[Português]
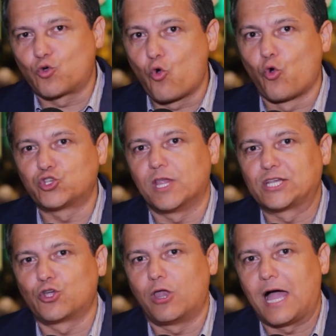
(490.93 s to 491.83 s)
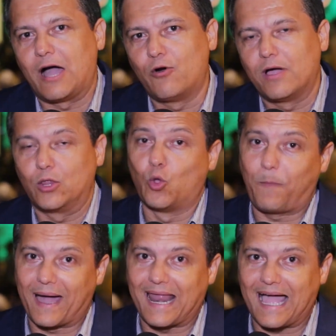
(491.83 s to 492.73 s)
o concurso nacional no
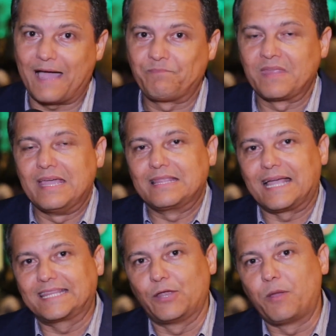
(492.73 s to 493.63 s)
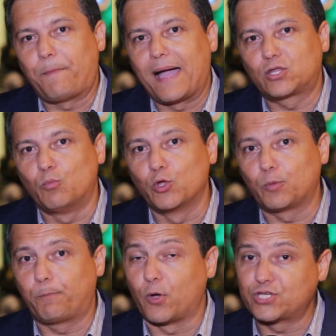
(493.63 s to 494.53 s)
Pará está tendo um impacto muito
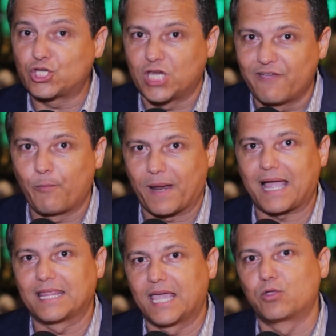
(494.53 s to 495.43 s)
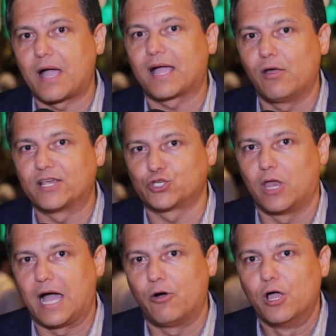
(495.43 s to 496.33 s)
positivo para a cadeia do cacau
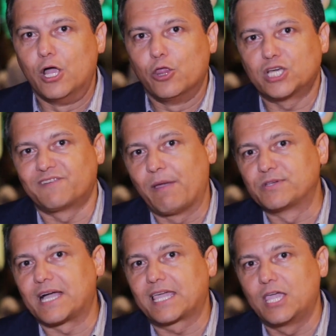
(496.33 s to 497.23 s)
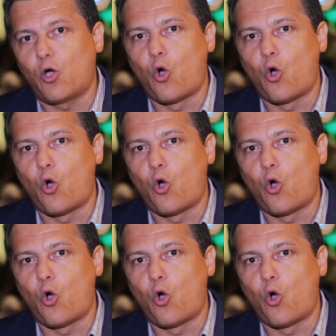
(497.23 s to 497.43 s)
nacional. Nós tivemos aqui